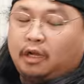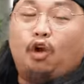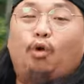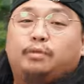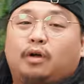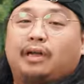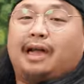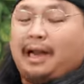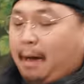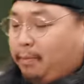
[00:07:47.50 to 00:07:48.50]
Cloves, okay,
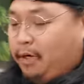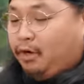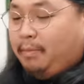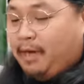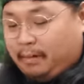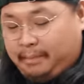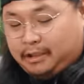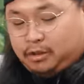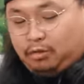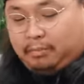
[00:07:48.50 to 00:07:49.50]
kaya klabo ni Comer.
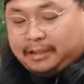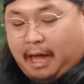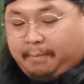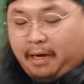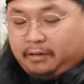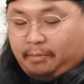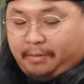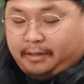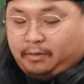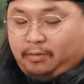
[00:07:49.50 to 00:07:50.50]
Medyo matapang to,
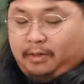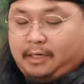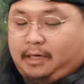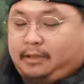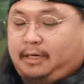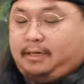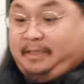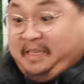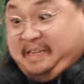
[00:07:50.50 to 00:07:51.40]
pre. So, isa lang talaga.